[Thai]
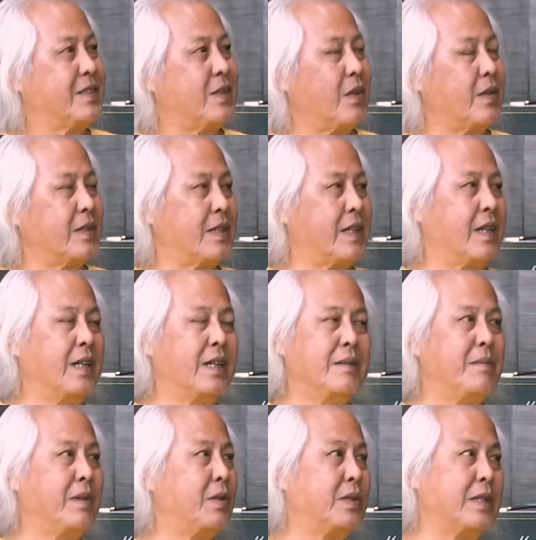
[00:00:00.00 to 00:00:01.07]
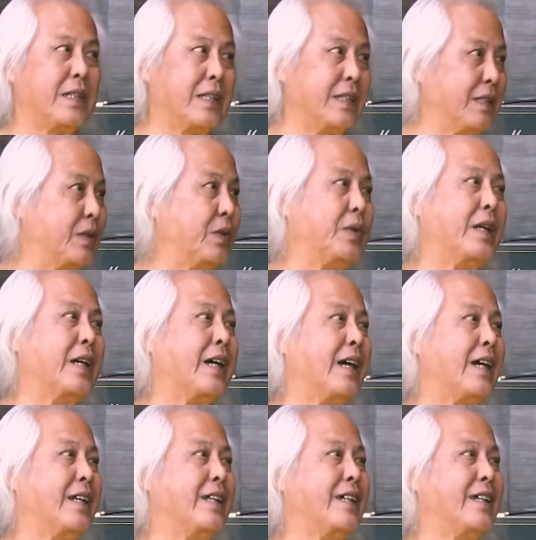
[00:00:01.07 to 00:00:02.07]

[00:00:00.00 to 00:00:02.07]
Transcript: จนคืนไม่รู้จะคืนทุนยังไง